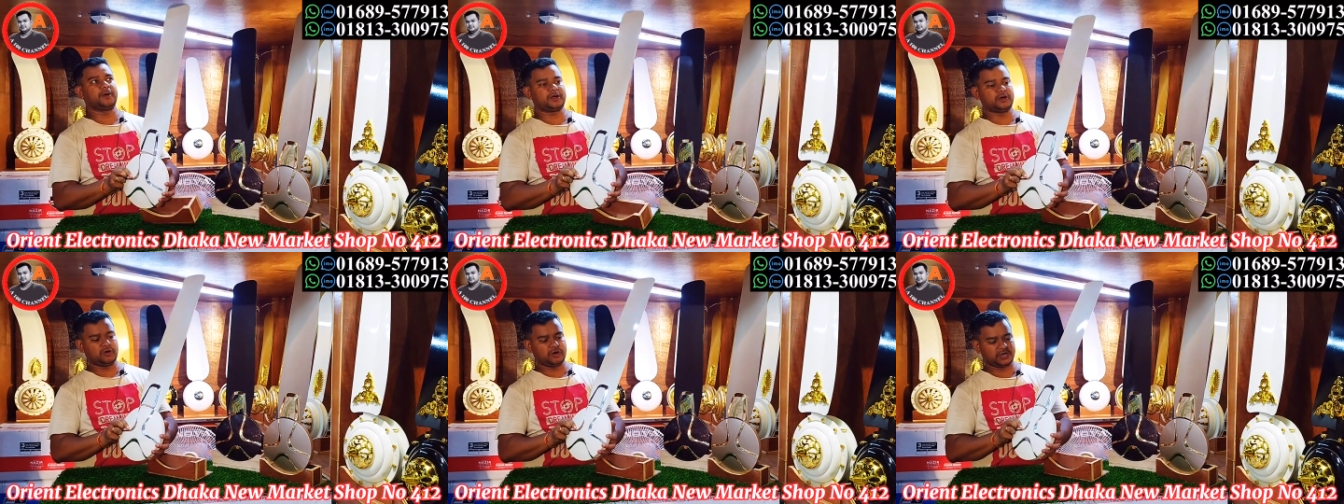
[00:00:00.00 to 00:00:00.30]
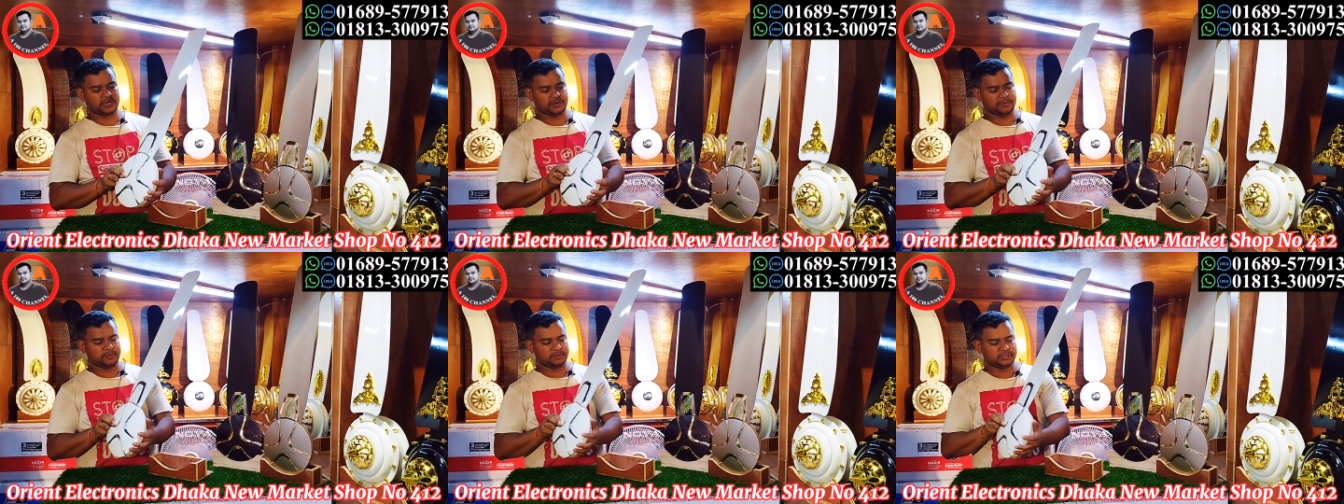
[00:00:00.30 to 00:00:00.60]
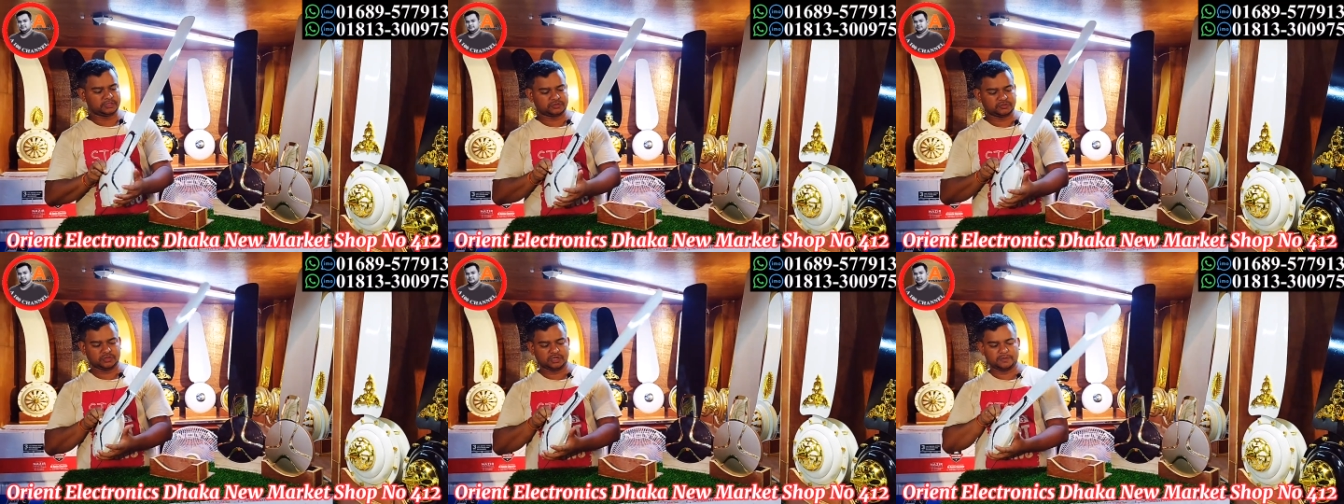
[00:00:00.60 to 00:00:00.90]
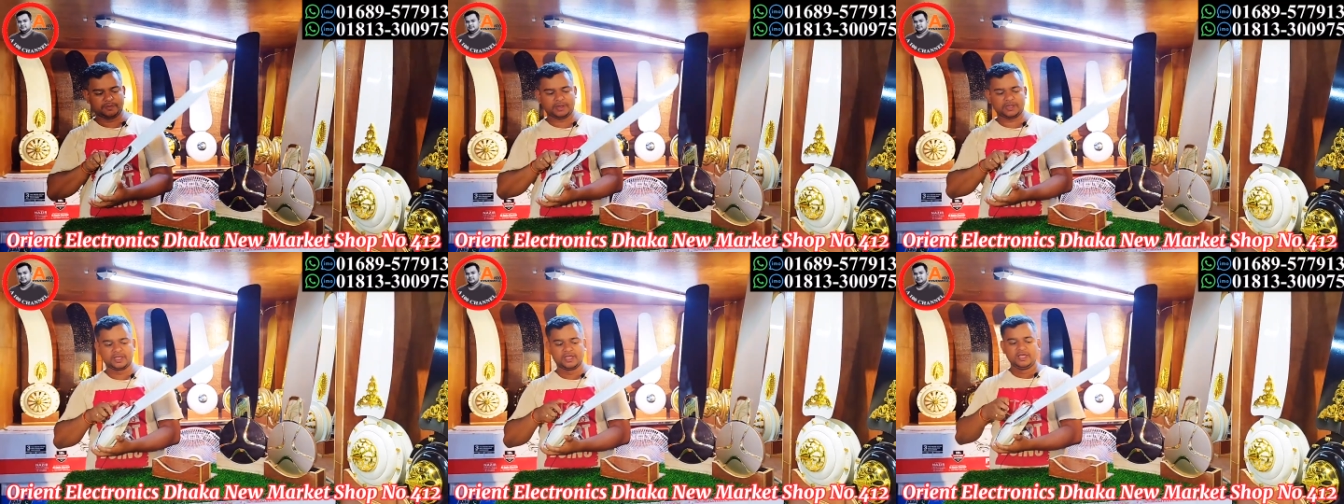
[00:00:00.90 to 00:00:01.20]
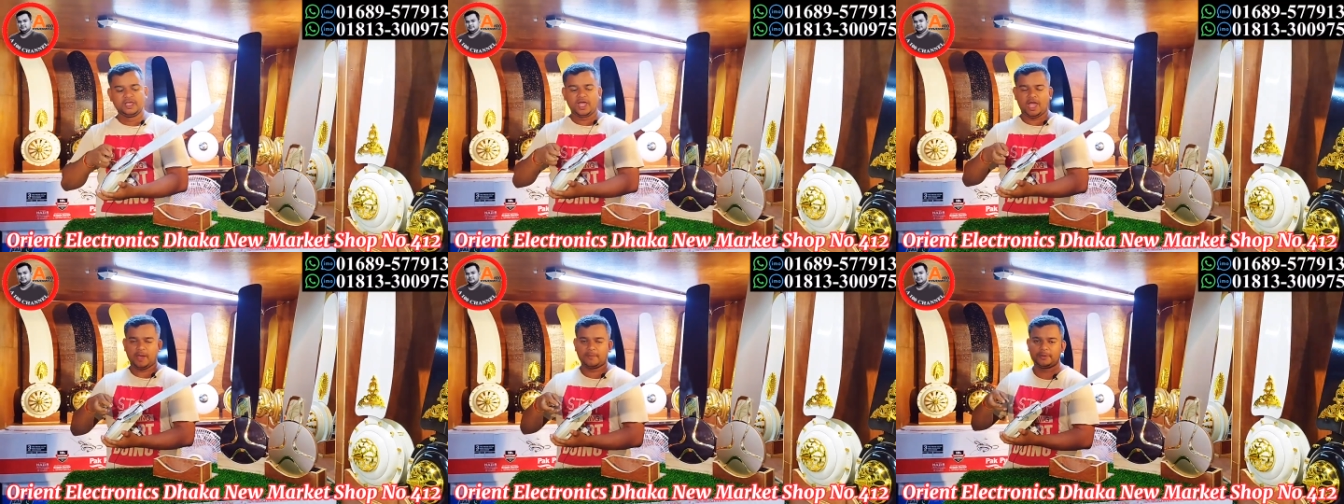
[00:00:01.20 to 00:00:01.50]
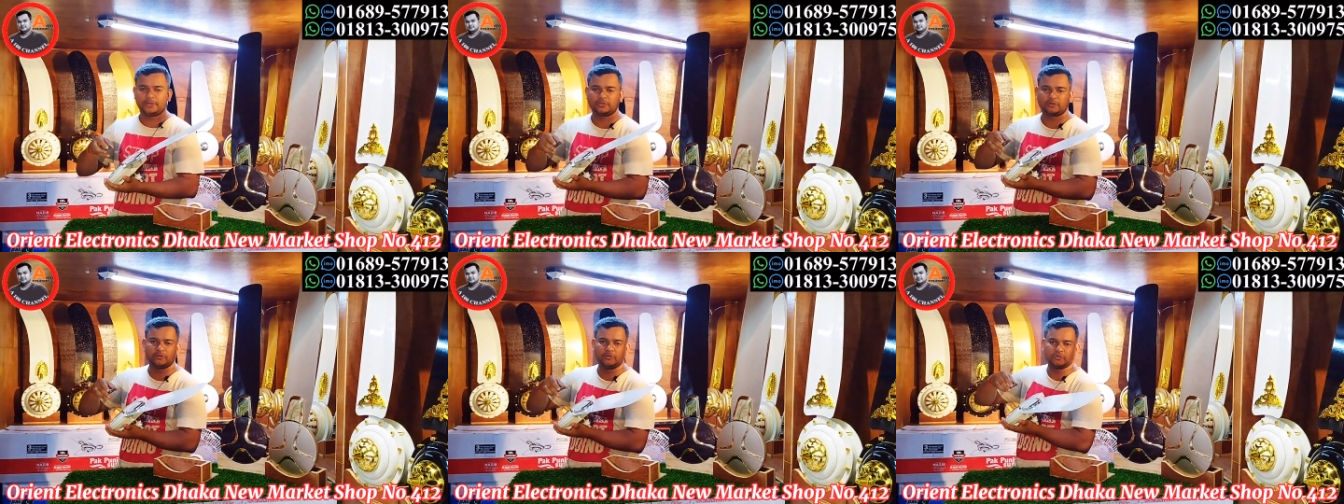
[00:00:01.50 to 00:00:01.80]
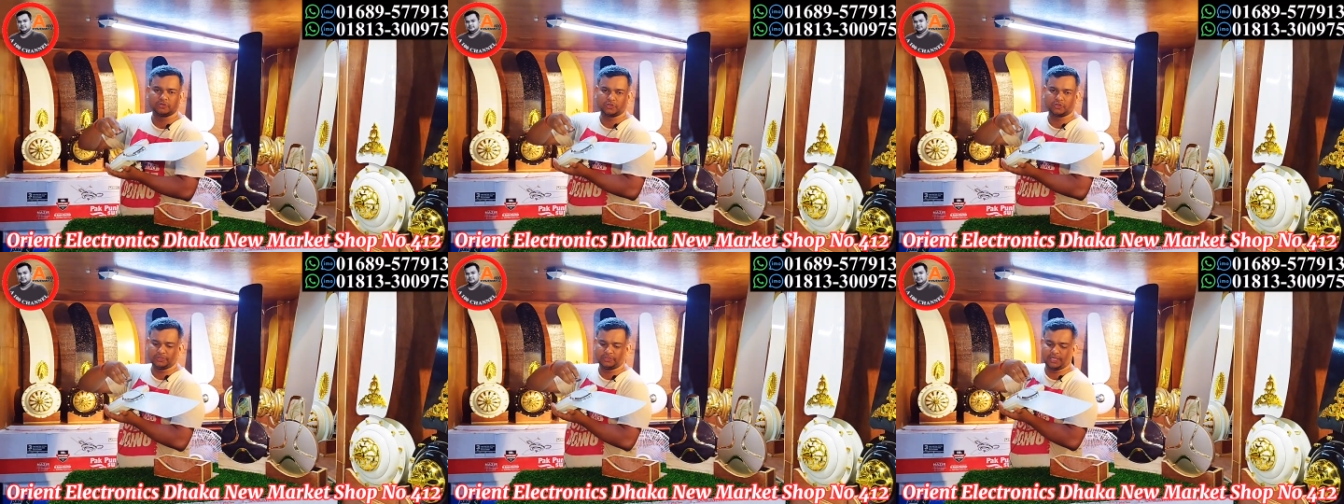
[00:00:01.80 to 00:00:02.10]
পাকা অনেকে বলতে সুনীল ভাই আমরা তো কোনো
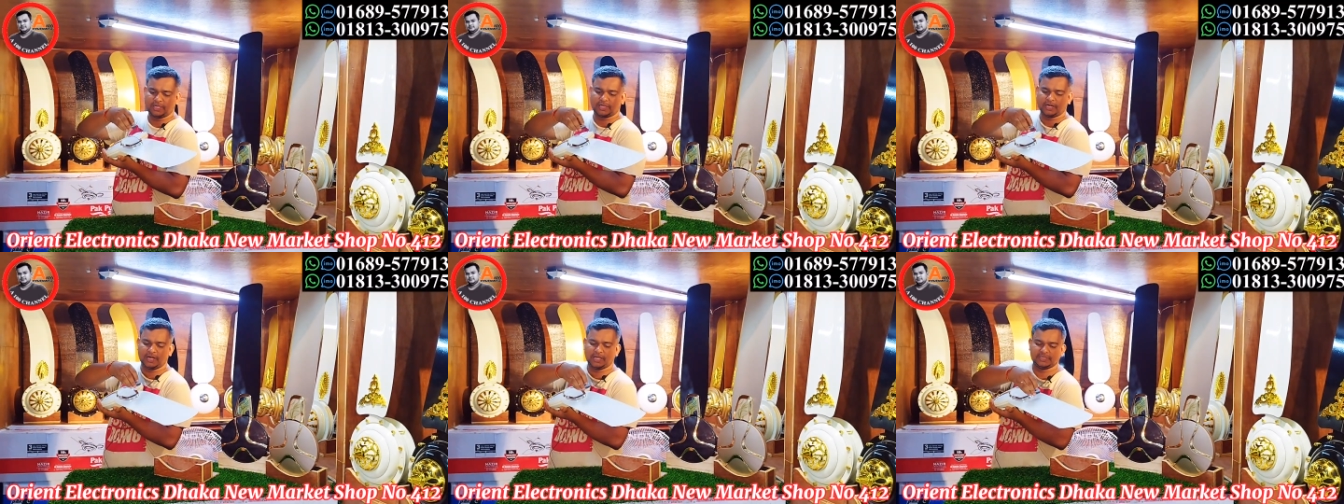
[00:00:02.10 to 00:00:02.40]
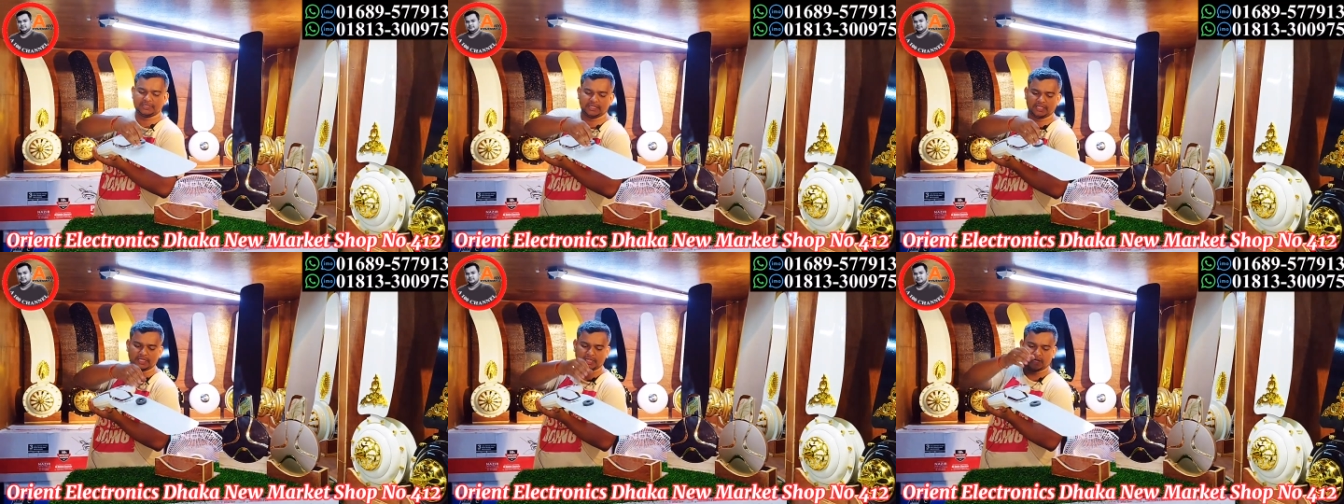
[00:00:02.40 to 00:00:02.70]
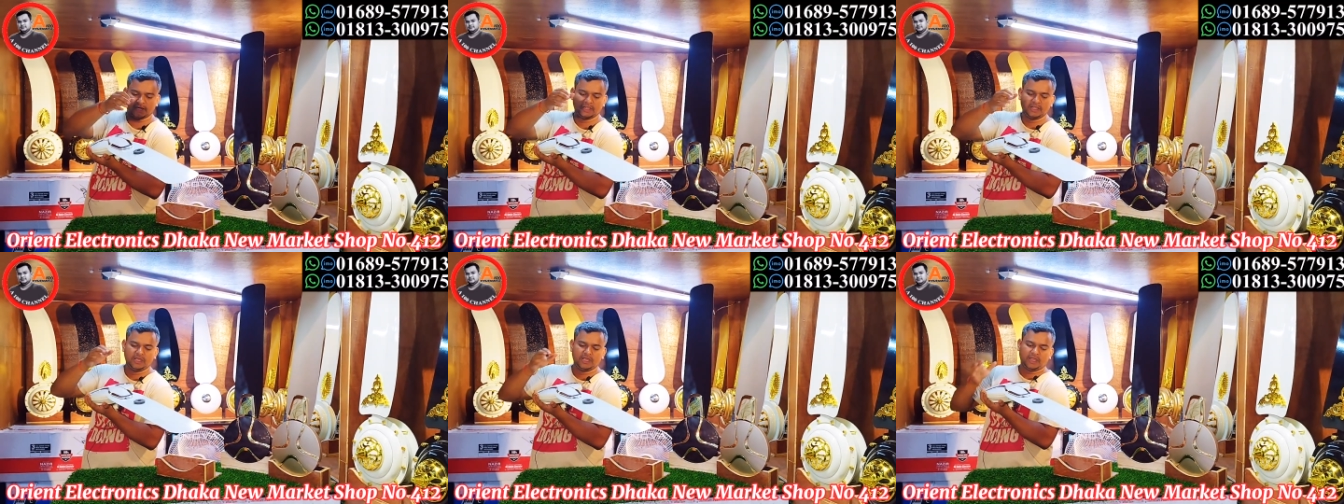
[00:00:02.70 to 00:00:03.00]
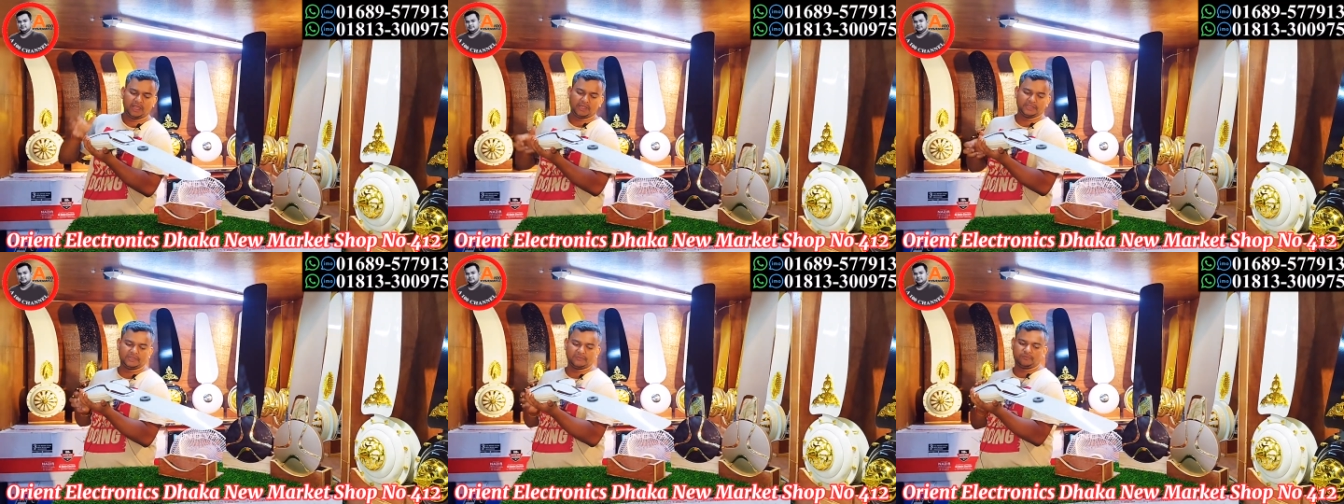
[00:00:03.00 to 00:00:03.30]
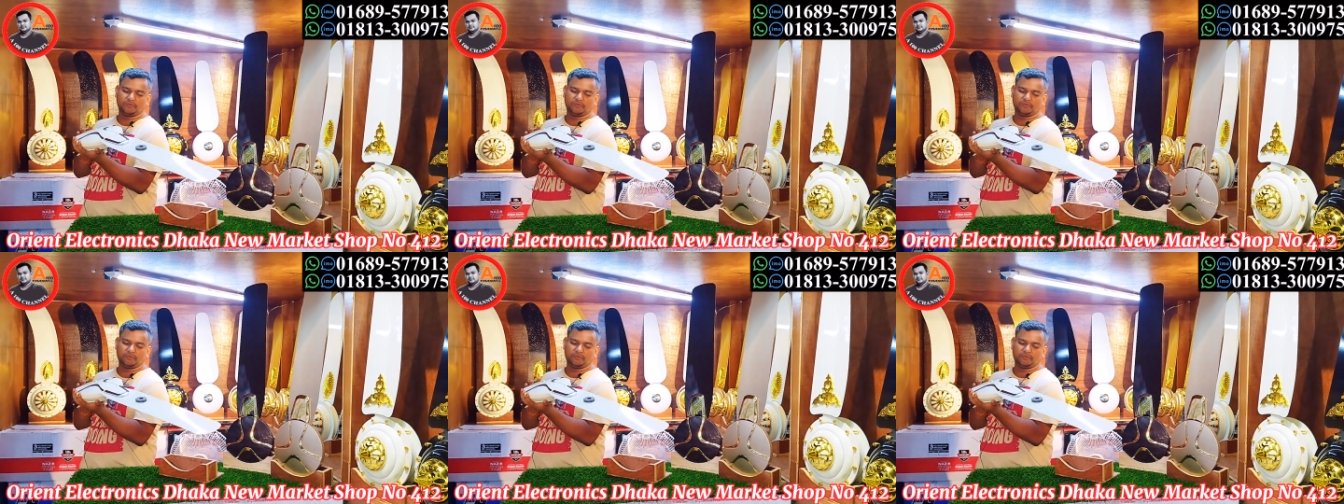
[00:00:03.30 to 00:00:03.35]
সুইচ দেখি না এই যে দেখেন এই যে